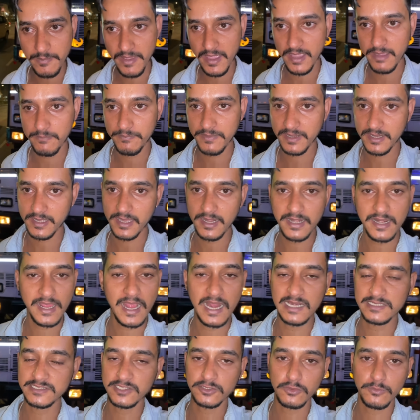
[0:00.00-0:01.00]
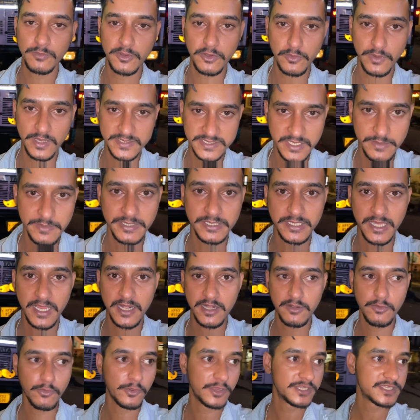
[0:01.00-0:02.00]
में फिर करनाल से तो मेरे को ऐसे भी टर्न हो ही